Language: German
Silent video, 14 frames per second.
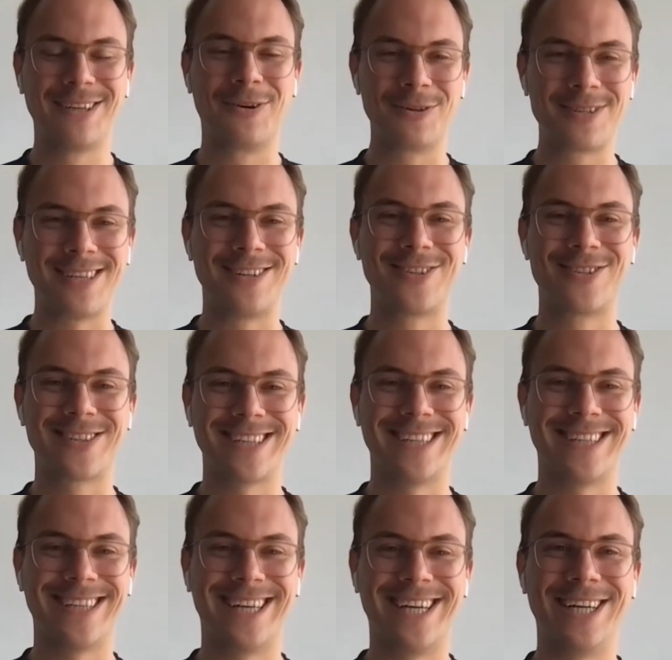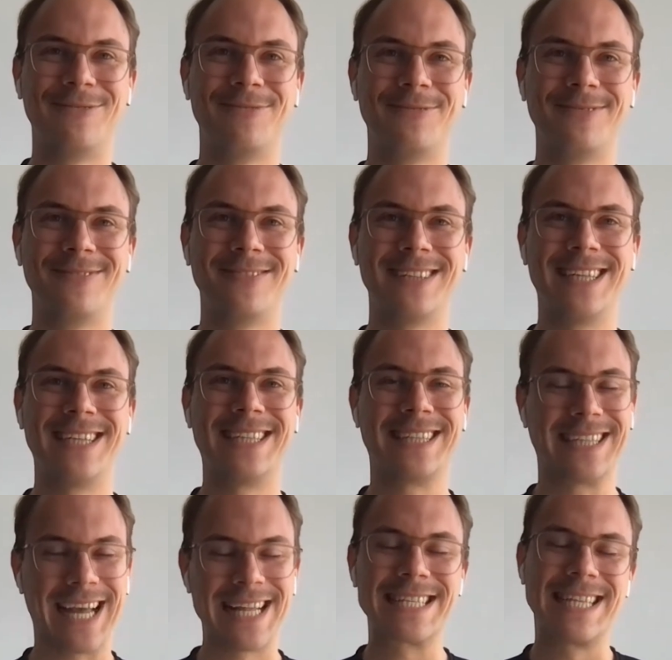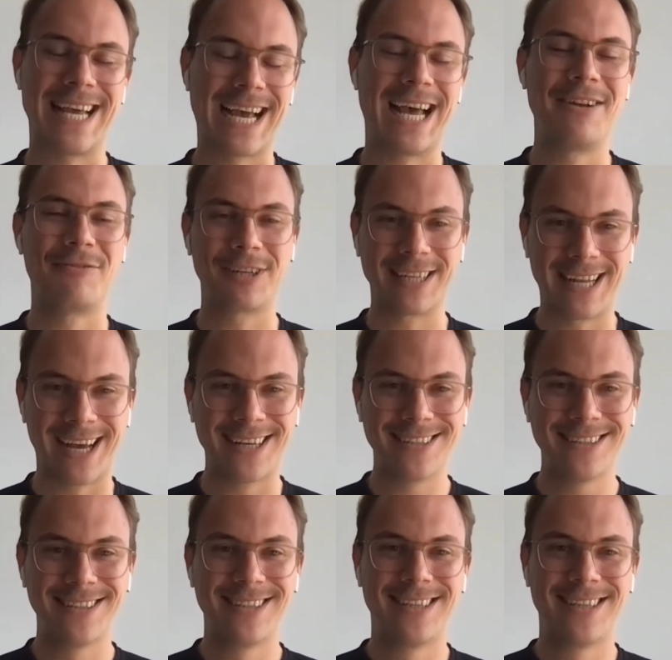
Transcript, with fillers: Die große Industrie. Ähm, ganz klare Antwort, nein.